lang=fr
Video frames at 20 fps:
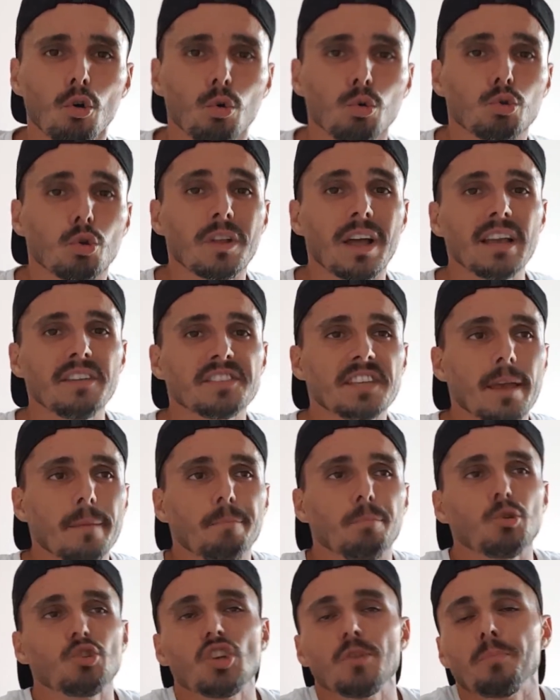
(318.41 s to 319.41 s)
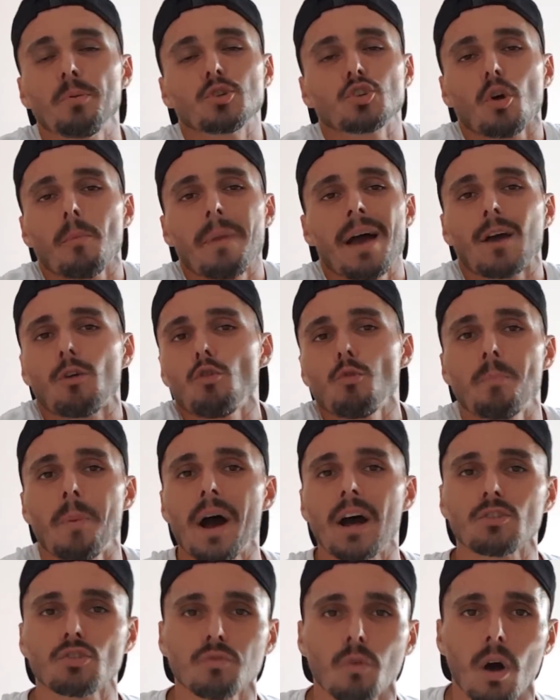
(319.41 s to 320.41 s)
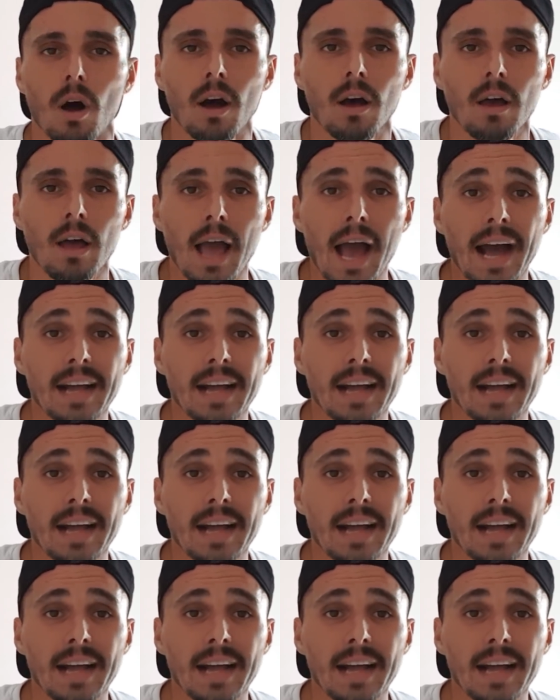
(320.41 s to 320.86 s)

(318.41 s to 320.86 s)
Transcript: où dedans il faisait un petit peu son mea culpa, tu vois,